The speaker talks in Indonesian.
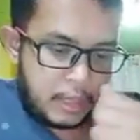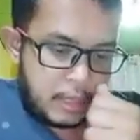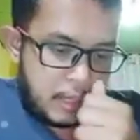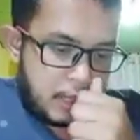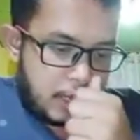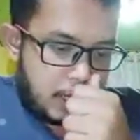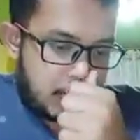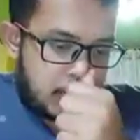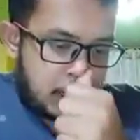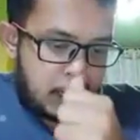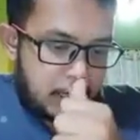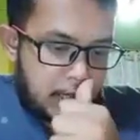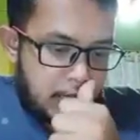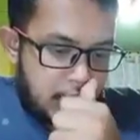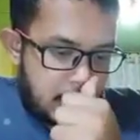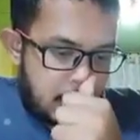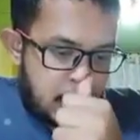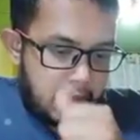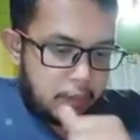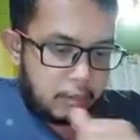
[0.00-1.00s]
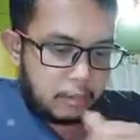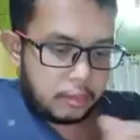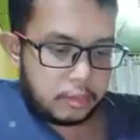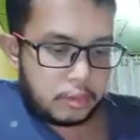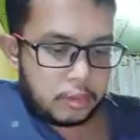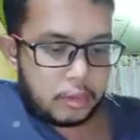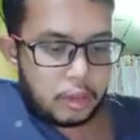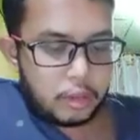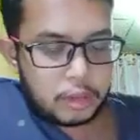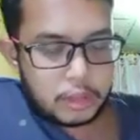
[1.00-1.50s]
Artinya,
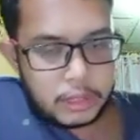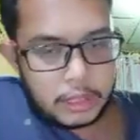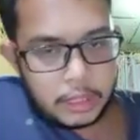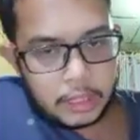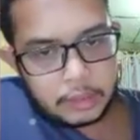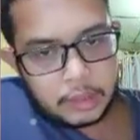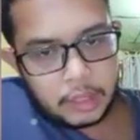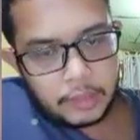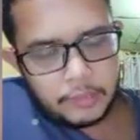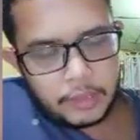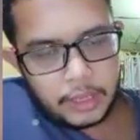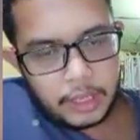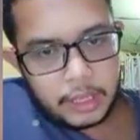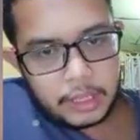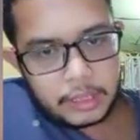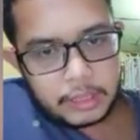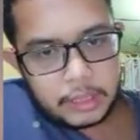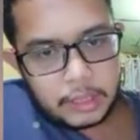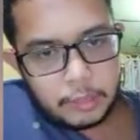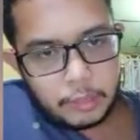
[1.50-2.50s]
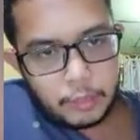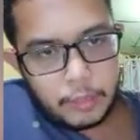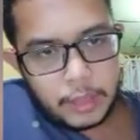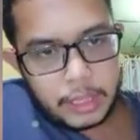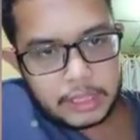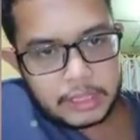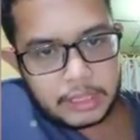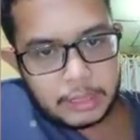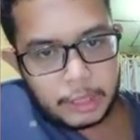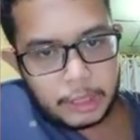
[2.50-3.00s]
sinar ultraviolet yang merupakan
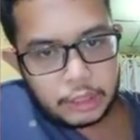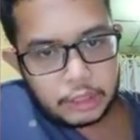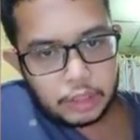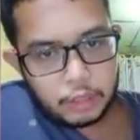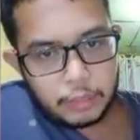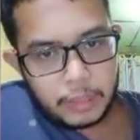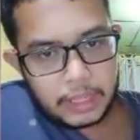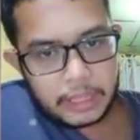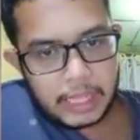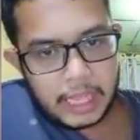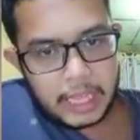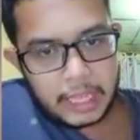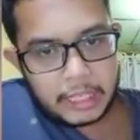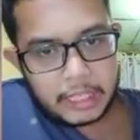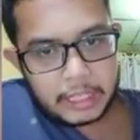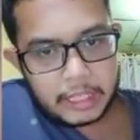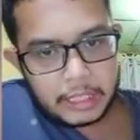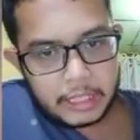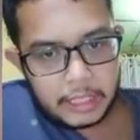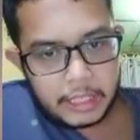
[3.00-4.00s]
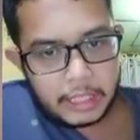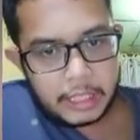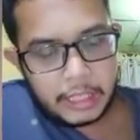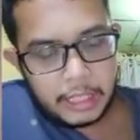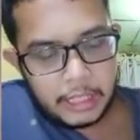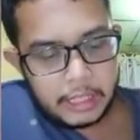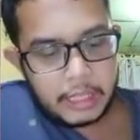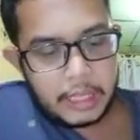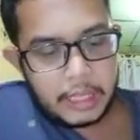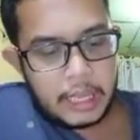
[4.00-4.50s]
spektrum matahari ini